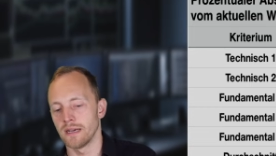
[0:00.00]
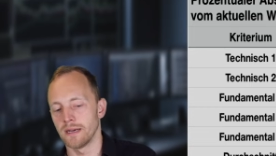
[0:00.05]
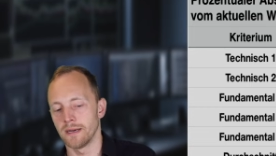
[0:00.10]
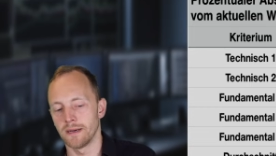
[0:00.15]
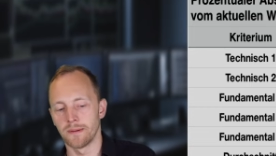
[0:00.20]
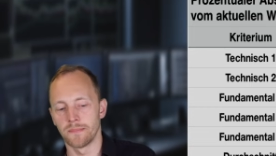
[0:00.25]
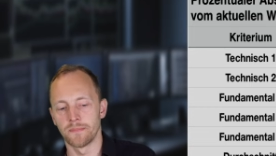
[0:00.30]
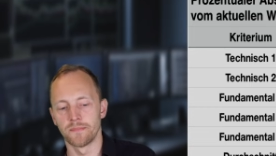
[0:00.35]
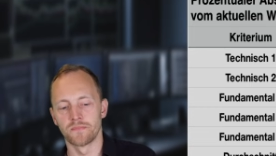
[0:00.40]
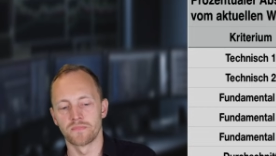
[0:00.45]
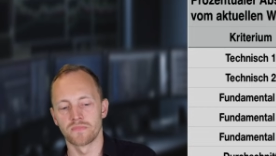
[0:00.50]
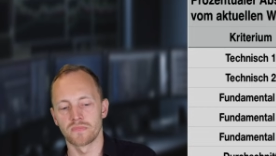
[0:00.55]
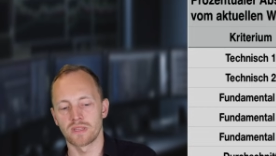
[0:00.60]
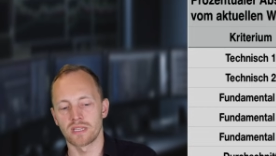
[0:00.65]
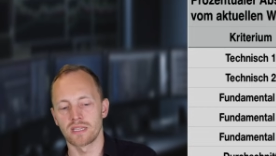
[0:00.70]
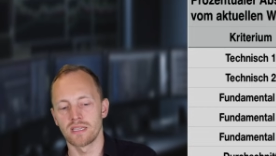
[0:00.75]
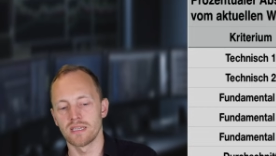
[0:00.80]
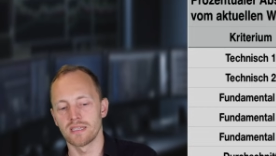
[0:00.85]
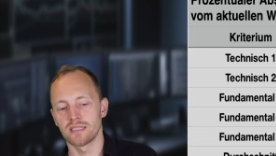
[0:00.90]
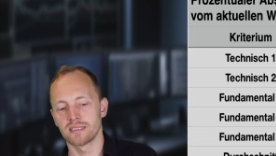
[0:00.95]
Ähm,
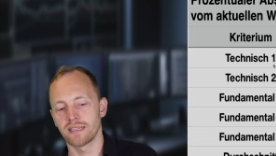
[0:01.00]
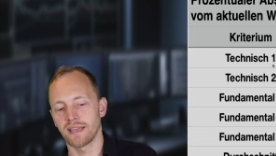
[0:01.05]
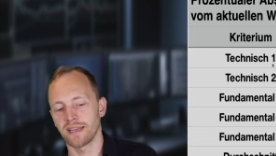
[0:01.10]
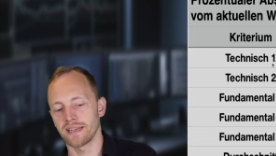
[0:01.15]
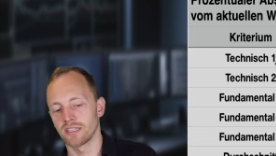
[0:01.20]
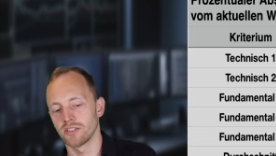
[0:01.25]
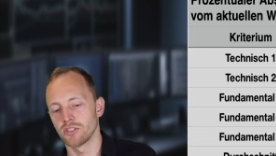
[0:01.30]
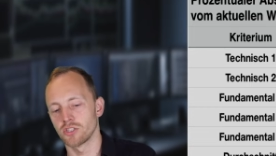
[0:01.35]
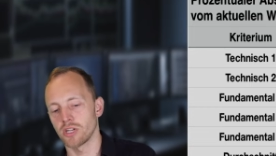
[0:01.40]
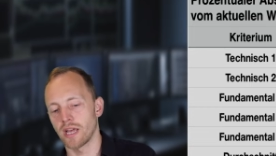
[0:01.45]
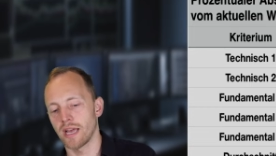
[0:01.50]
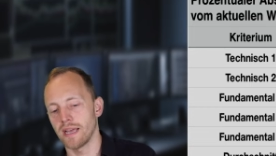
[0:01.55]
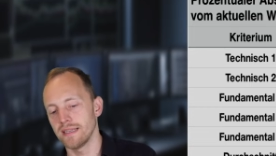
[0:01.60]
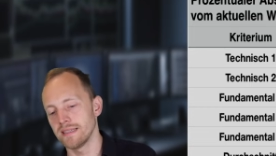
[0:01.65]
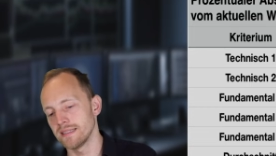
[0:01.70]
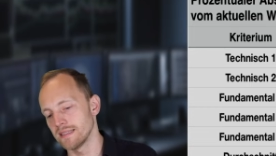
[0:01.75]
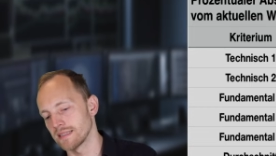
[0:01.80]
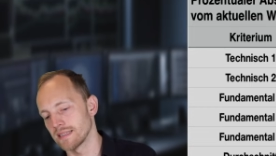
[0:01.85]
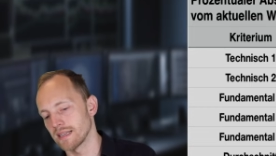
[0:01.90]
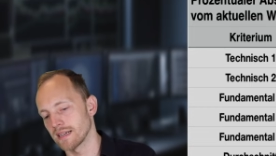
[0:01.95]
hier technisch
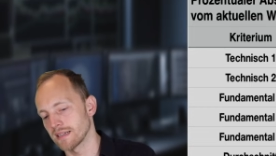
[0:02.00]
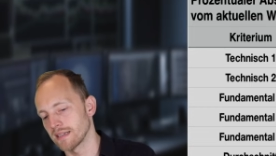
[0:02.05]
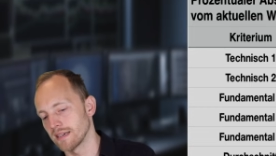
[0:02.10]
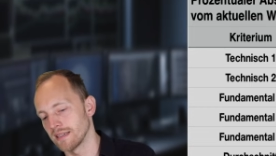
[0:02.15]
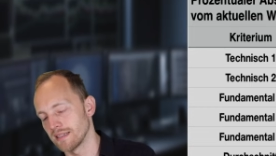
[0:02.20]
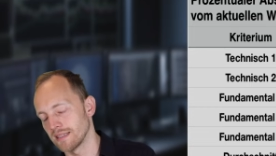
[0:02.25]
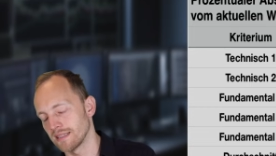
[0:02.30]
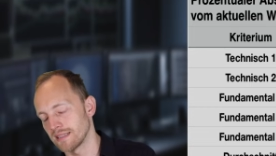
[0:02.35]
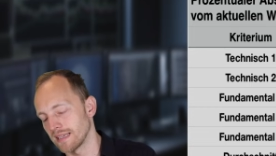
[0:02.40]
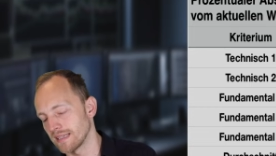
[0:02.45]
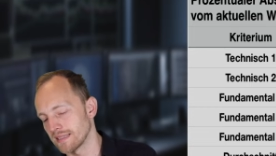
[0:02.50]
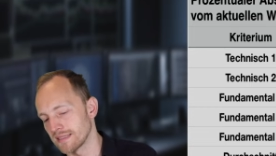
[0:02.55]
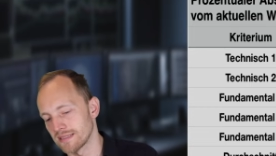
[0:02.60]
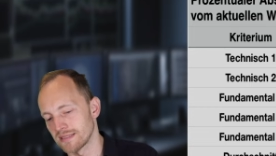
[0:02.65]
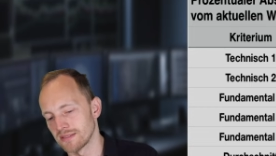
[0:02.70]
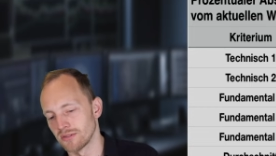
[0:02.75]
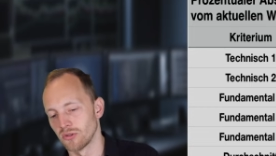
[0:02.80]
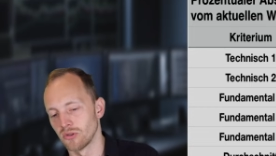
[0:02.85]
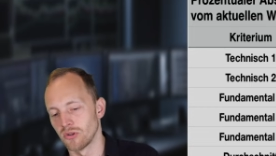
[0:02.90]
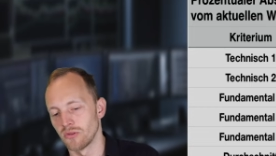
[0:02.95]
1, da kann ich
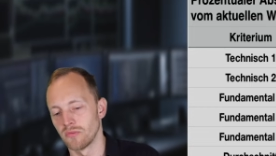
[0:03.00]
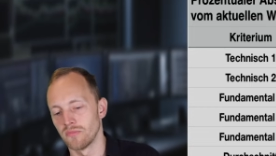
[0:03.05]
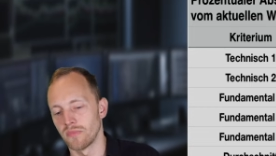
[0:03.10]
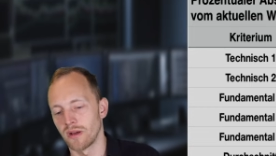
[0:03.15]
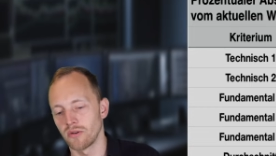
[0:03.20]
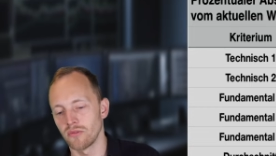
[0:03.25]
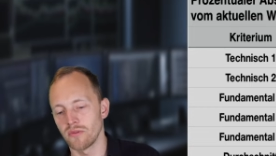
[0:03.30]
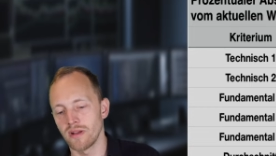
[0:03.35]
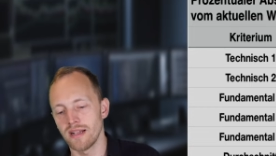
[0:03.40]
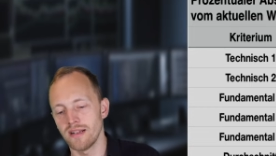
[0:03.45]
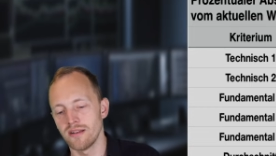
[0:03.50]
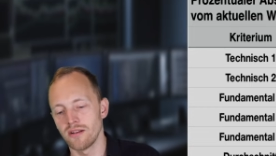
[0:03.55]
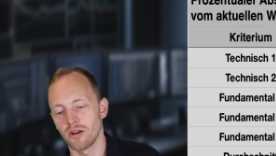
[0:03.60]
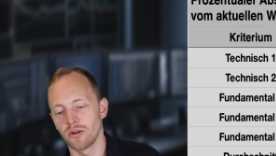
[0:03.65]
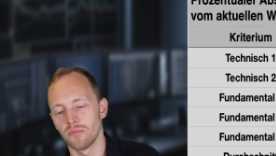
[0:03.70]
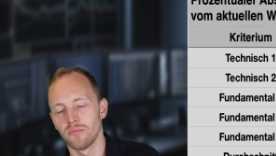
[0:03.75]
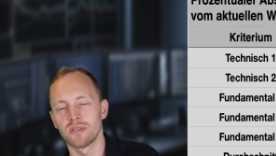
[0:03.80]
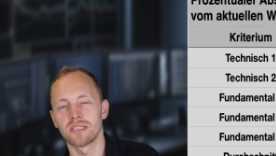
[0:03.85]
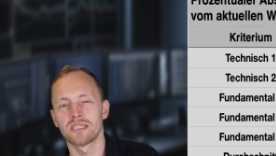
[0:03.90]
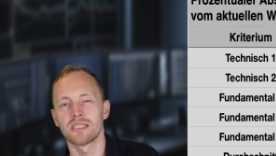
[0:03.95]
jetzt so manuell
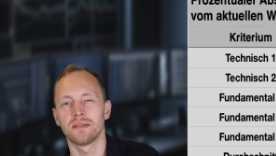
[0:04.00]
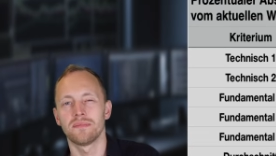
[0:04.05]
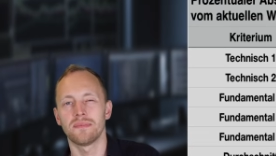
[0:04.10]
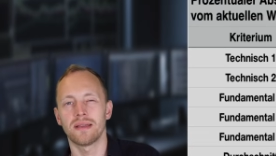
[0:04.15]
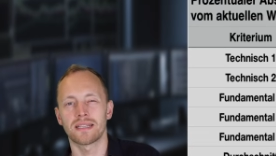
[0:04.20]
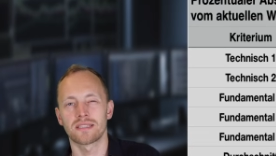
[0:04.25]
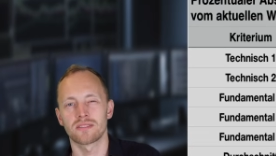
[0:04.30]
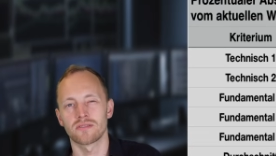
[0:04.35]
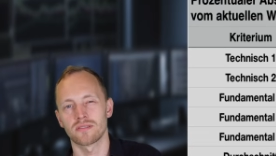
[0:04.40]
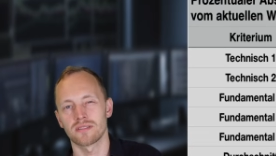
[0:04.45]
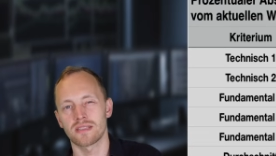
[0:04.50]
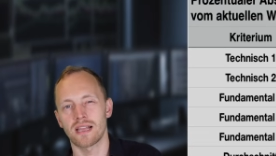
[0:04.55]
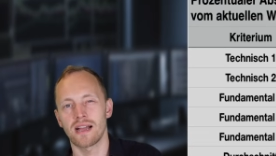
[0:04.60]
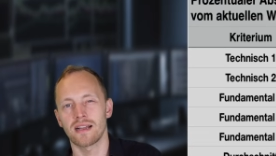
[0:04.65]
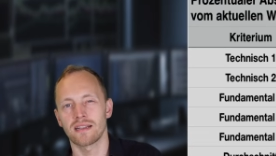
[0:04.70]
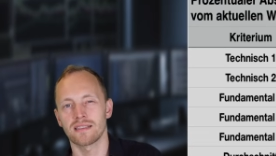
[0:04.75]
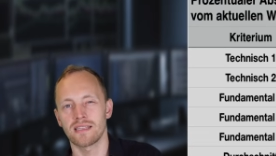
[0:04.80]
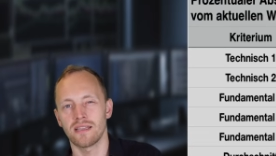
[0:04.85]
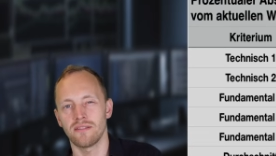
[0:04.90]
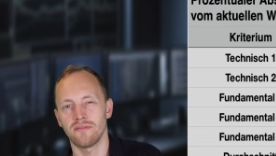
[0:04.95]
noch ein bisschen mehr zu
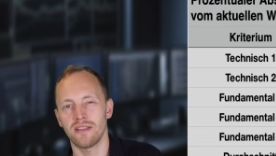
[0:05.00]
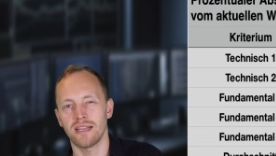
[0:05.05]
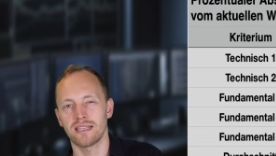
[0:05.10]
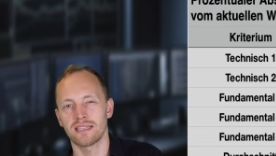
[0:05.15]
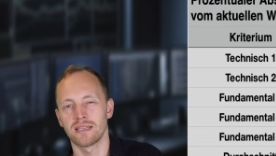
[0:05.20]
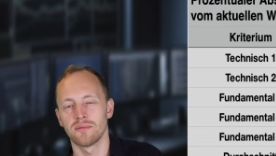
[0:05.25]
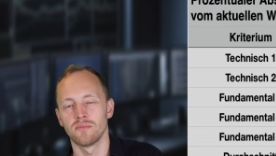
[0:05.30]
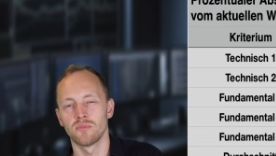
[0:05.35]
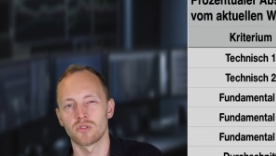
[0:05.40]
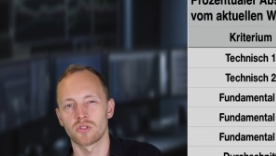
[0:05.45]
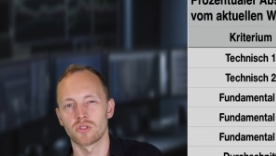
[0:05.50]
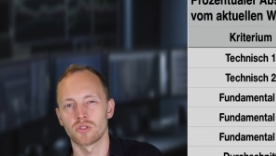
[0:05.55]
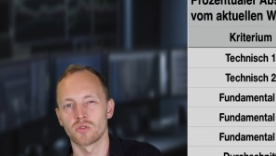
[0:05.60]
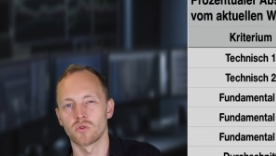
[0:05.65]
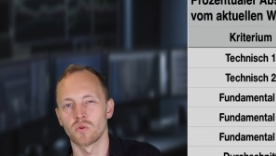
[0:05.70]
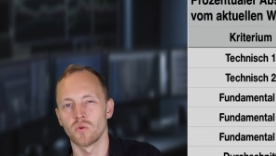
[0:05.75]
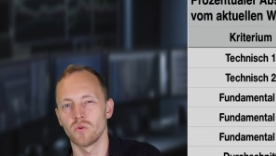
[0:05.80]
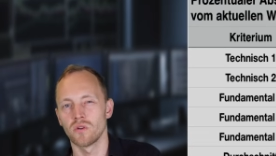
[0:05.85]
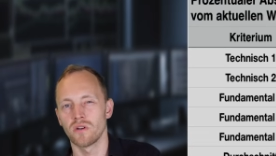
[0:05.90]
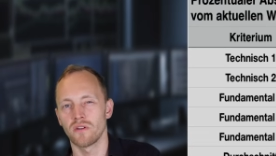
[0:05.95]
sagen. Der Wert, der müsste
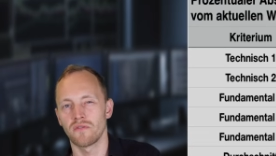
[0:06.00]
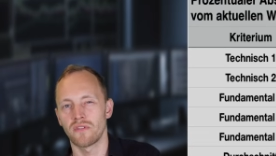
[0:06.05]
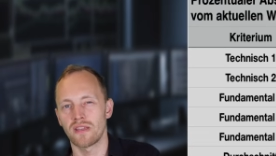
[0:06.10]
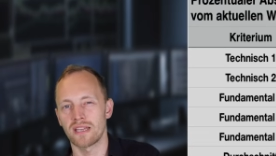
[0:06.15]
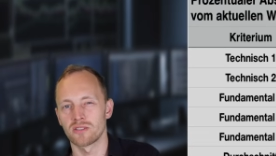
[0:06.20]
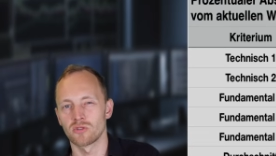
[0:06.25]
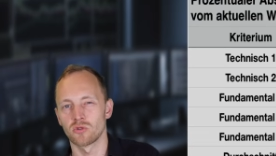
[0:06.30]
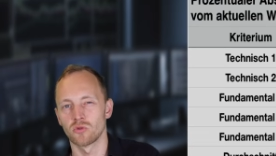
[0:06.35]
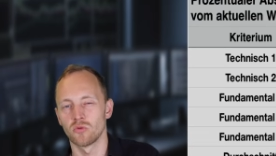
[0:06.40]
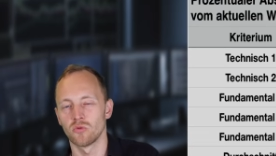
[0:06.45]
so ungefähr so